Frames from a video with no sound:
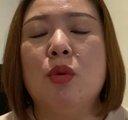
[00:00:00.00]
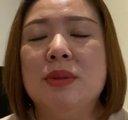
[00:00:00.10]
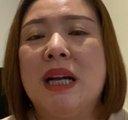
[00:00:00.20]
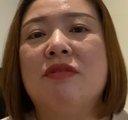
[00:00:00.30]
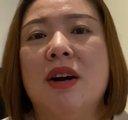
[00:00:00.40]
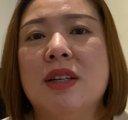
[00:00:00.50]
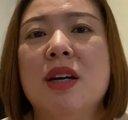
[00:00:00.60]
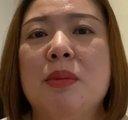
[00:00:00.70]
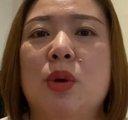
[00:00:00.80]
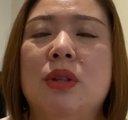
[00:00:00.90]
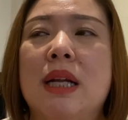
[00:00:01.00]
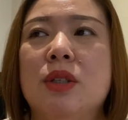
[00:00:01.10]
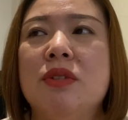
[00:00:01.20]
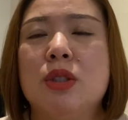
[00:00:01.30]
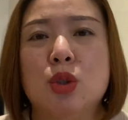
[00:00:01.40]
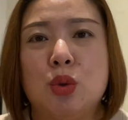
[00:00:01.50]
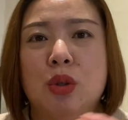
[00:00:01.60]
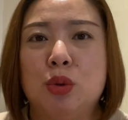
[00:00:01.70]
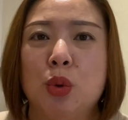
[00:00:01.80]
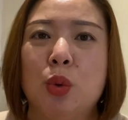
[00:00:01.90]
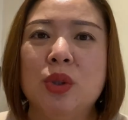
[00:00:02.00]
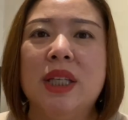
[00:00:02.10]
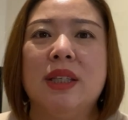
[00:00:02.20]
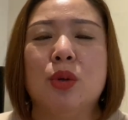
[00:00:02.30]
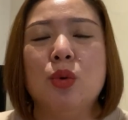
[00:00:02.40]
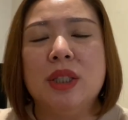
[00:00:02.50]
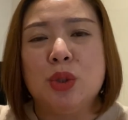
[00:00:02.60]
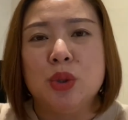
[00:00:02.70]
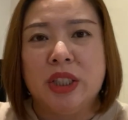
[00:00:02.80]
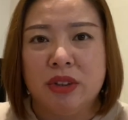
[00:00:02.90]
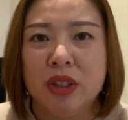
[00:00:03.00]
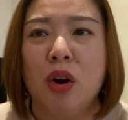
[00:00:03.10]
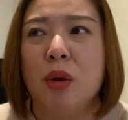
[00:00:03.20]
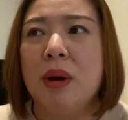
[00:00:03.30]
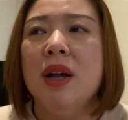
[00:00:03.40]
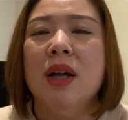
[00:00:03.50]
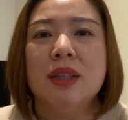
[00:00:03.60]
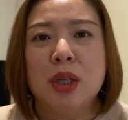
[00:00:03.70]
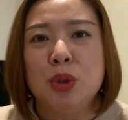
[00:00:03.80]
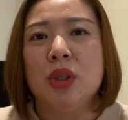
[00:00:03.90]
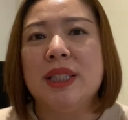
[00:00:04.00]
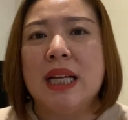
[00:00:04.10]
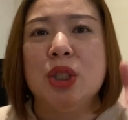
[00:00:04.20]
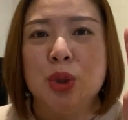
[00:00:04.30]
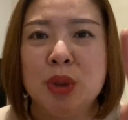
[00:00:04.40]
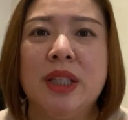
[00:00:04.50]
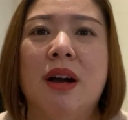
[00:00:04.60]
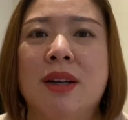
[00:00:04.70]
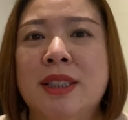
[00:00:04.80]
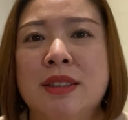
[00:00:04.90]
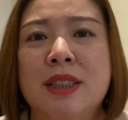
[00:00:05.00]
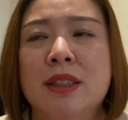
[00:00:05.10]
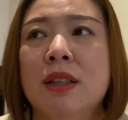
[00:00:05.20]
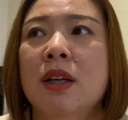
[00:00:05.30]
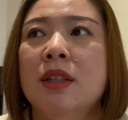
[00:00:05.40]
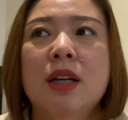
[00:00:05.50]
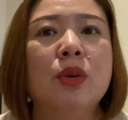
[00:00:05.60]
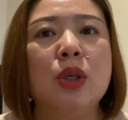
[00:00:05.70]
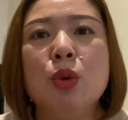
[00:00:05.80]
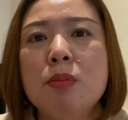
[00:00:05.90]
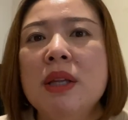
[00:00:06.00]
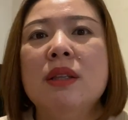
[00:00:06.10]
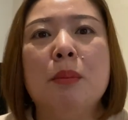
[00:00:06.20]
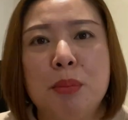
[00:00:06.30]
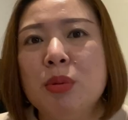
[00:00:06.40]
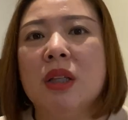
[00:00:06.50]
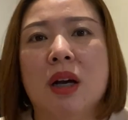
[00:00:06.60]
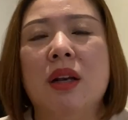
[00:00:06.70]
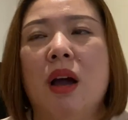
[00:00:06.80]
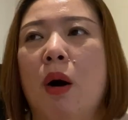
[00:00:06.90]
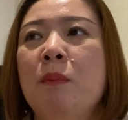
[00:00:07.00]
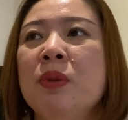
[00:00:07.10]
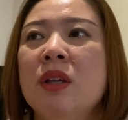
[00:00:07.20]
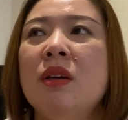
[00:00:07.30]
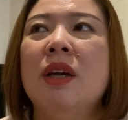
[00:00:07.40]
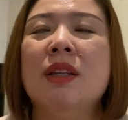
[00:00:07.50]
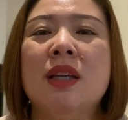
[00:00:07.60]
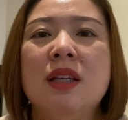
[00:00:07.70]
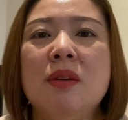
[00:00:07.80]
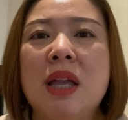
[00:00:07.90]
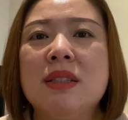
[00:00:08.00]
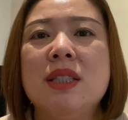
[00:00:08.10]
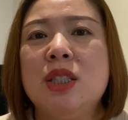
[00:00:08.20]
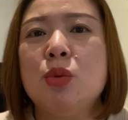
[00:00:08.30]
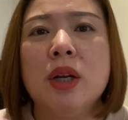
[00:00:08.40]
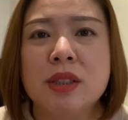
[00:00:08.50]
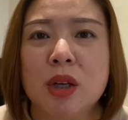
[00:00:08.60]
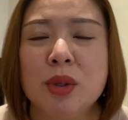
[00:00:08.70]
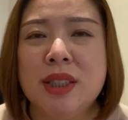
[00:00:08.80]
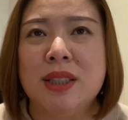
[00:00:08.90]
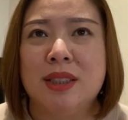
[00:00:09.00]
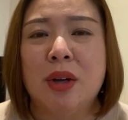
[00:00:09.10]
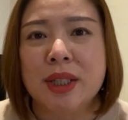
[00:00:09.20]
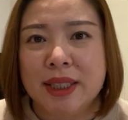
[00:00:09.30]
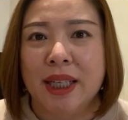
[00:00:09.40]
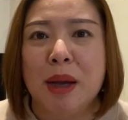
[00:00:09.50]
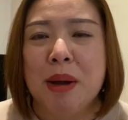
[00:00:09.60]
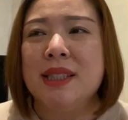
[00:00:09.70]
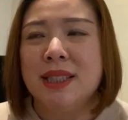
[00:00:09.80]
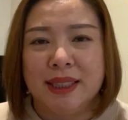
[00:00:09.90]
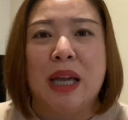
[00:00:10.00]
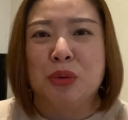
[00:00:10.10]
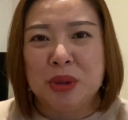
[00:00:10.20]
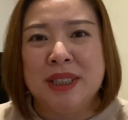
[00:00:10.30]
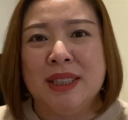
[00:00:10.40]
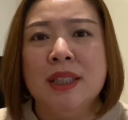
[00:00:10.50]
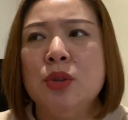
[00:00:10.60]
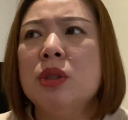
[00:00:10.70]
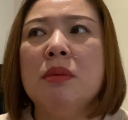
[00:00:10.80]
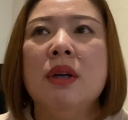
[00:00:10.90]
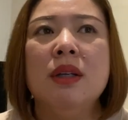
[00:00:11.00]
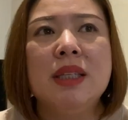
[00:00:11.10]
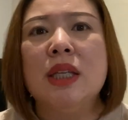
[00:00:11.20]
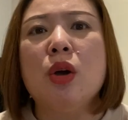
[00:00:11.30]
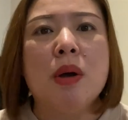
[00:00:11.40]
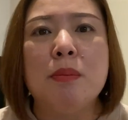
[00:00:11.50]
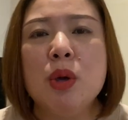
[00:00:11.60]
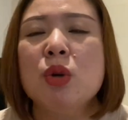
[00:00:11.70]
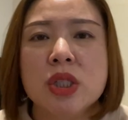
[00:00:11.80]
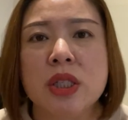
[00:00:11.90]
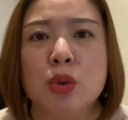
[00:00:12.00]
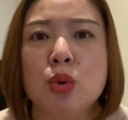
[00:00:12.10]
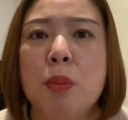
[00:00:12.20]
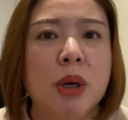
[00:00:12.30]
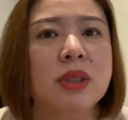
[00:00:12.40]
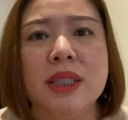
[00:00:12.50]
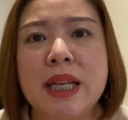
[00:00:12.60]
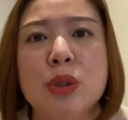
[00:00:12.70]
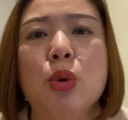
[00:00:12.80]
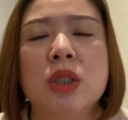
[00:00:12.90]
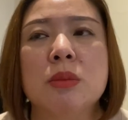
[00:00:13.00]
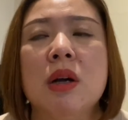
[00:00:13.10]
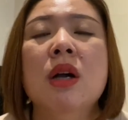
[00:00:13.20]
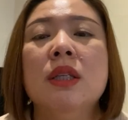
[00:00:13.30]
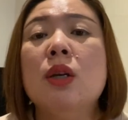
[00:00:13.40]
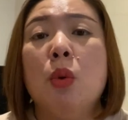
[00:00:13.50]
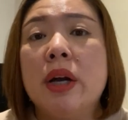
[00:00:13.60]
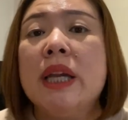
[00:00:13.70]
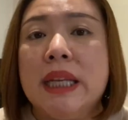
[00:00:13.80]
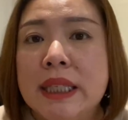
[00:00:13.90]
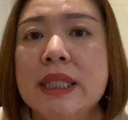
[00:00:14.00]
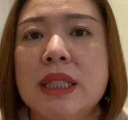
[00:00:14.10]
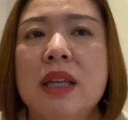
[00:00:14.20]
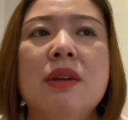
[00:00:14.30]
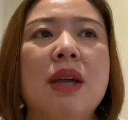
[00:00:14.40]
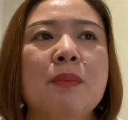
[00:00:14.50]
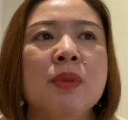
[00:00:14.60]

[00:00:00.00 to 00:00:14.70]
我们家房客没有，他因为是做工地的，工地就停掉了嘛，他需要在家里休息两个星期。然后他就闷得不得了，因为因为他习惯了早起，然后他起来干嘛？起来打游戏，就是。一天到晚没有事情做，不知道自己该做什么。但是我可以理解，因为